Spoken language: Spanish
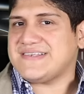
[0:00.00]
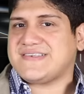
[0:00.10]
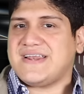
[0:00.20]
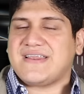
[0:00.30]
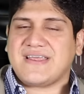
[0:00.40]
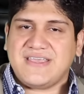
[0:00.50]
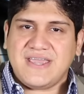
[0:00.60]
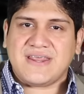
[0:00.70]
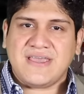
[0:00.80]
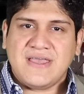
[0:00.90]
que se le
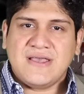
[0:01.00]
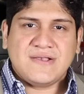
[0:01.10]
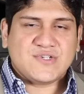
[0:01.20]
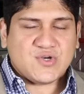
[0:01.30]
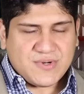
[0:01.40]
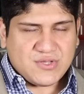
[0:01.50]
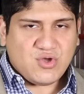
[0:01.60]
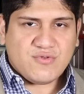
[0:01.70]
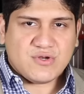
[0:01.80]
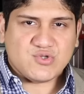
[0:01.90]
requiere, sobre
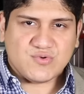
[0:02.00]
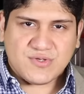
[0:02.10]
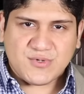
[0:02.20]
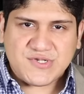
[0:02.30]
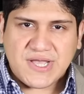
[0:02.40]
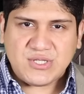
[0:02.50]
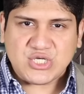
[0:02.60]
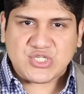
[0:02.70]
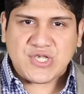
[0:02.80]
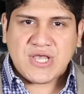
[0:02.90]
todo en los últimos
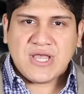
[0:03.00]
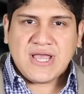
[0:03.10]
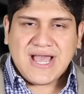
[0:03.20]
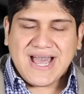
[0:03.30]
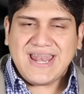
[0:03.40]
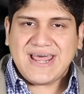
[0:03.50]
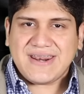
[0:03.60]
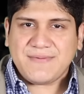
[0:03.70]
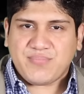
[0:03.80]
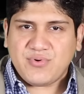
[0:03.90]
años, a la
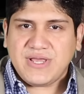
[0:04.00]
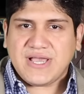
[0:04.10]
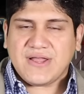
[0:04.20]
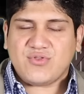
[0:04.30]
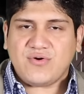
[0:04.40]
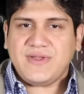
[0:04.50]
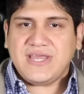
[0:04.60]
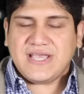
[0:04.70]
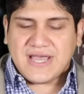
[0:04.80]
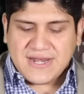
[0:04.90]
República
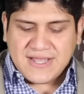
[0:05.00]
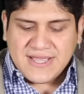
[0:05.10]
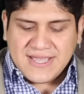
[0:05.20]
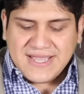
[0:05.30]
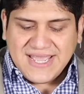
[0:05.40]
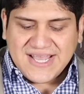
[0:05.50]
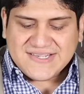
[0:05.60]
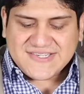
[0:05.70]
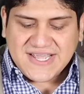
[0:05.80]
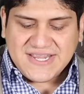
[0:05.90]
Dominicana
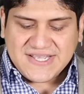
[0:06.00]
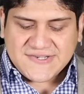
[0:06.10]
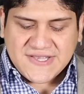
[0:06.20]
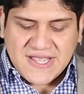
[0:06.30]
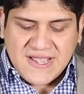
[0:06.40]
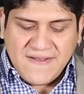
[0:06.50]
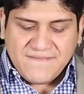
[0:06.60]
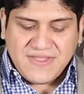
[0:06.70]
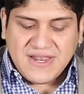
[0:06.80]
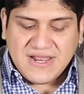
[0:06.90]
en series
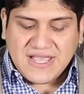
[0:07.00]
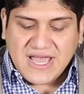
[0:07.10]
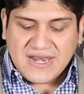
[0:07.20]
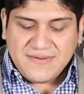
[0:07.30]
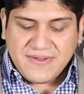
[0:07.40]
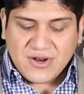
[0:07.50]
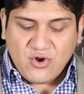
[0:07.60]
del Caribe.